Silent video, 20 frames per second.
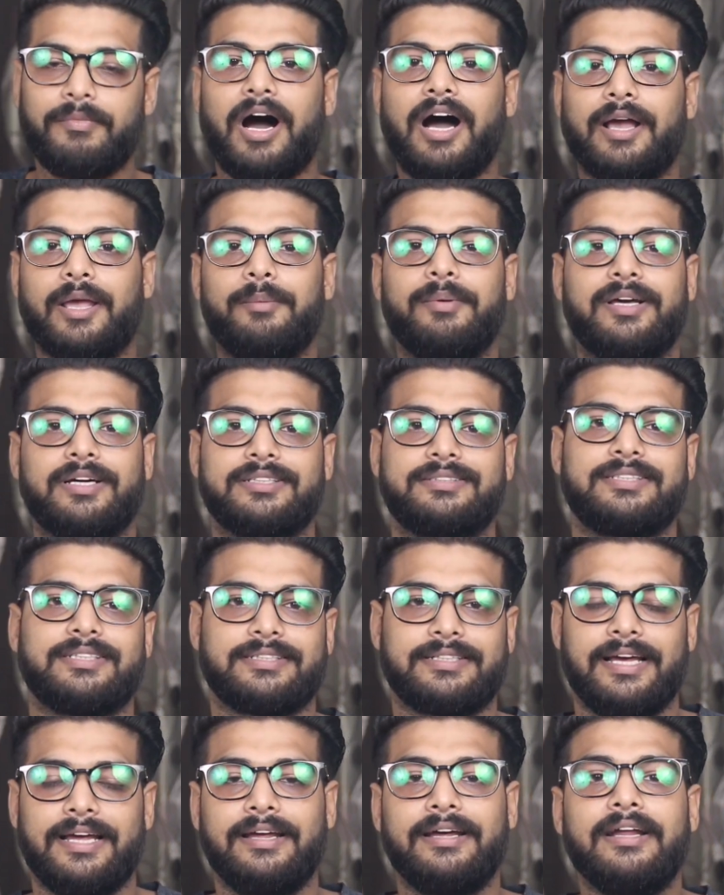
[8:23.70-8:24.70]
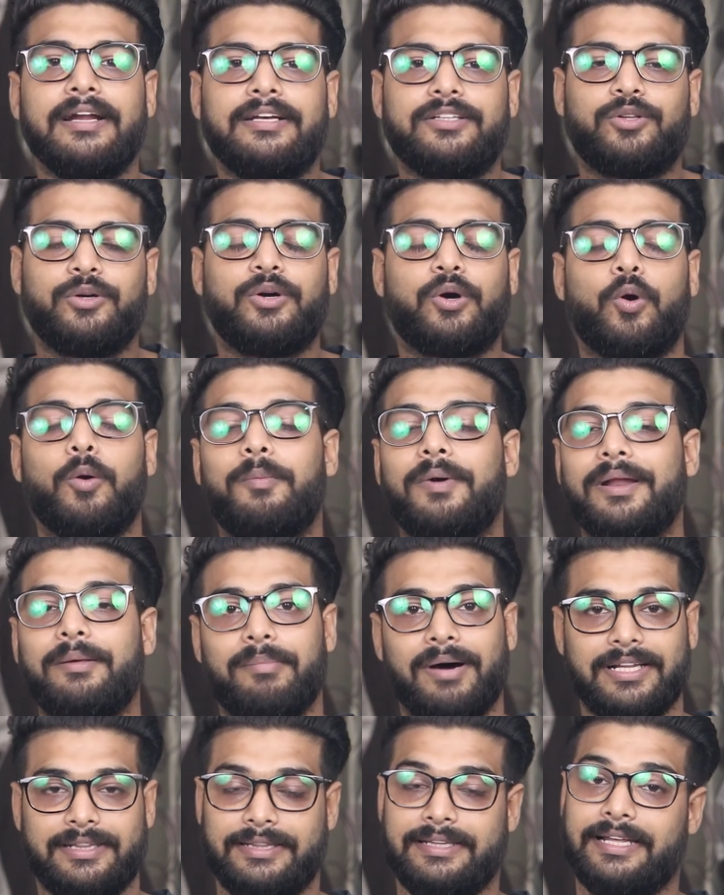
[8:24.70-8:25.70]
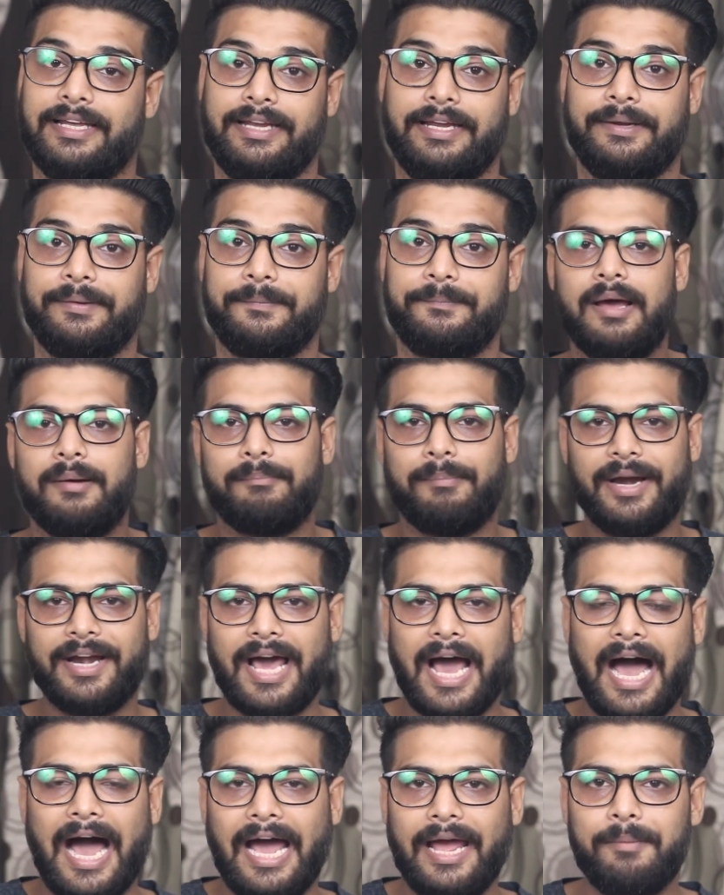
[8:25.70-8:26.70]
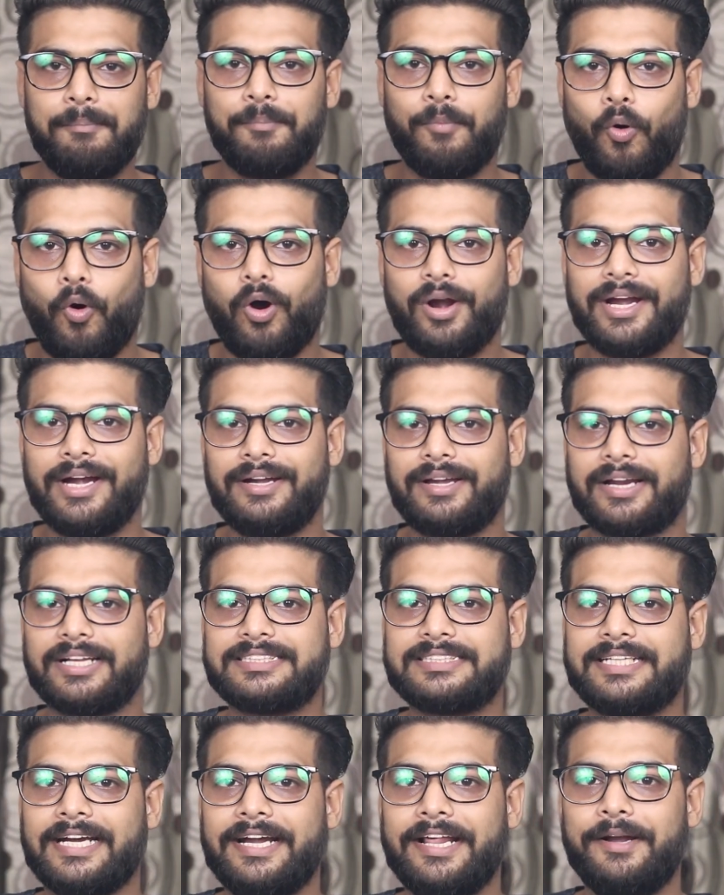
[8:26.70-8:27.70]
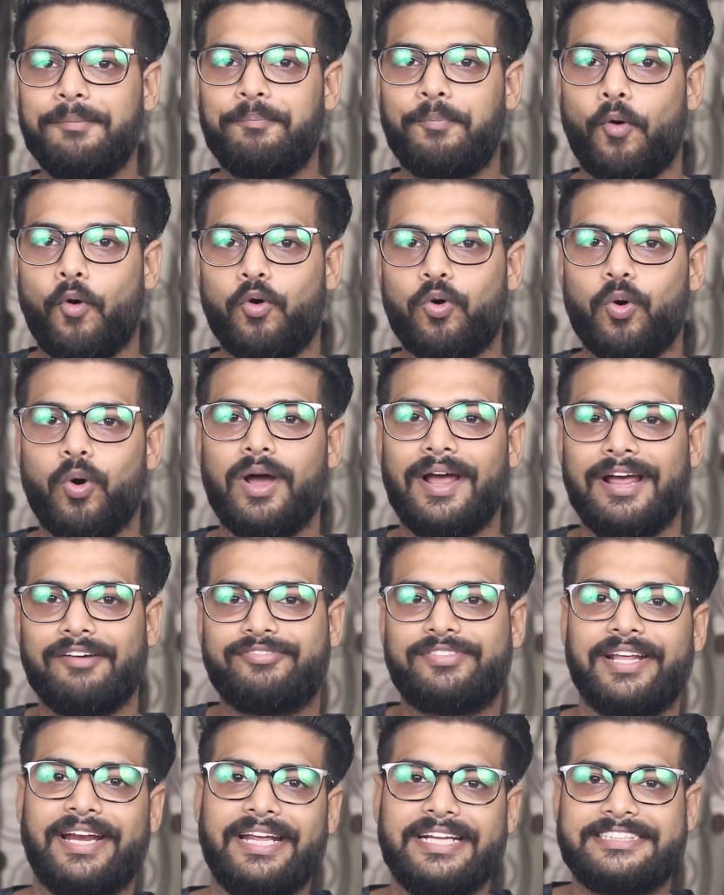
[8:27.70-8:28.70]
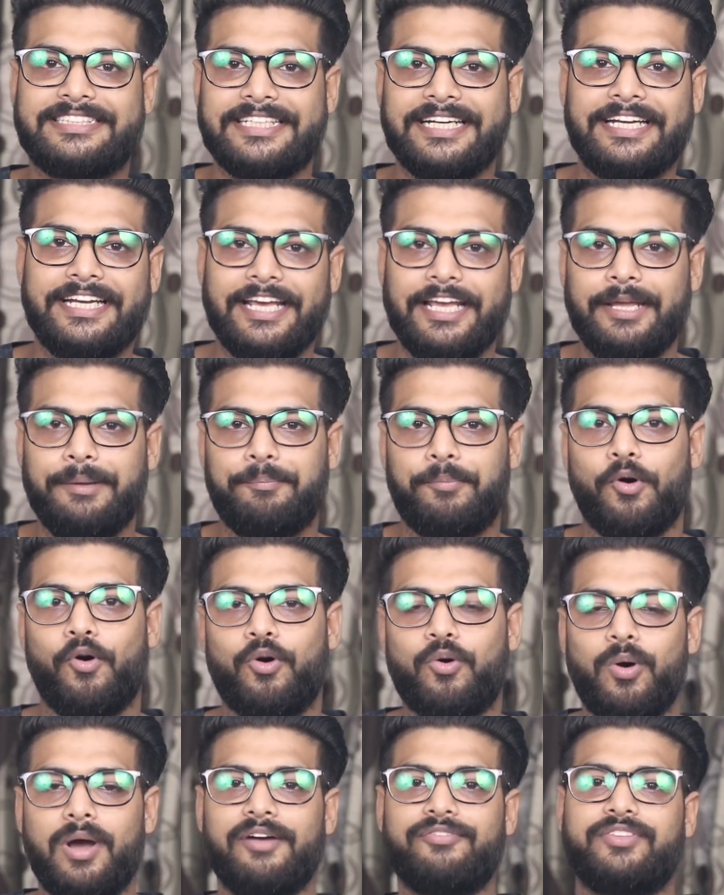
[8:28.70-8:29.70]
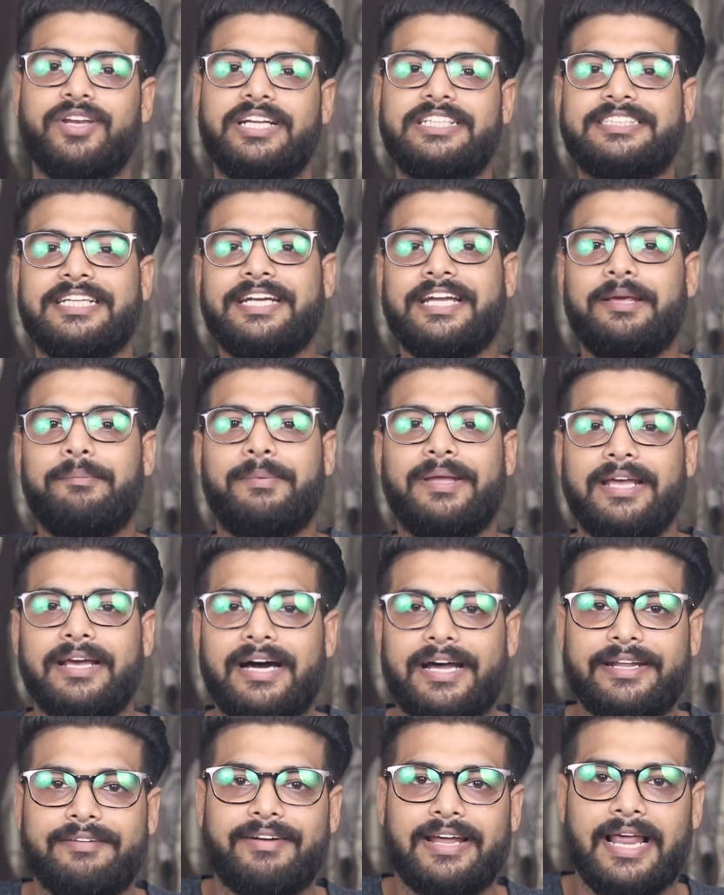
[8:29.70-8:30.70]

आगे भी कर सकता है तो कोई बड़ी बात नहीं है बट आई एम मोर इंटरेस्टेड इन पोको एफ थ्री जी टी पोको एफ थ्री जी टी भी आने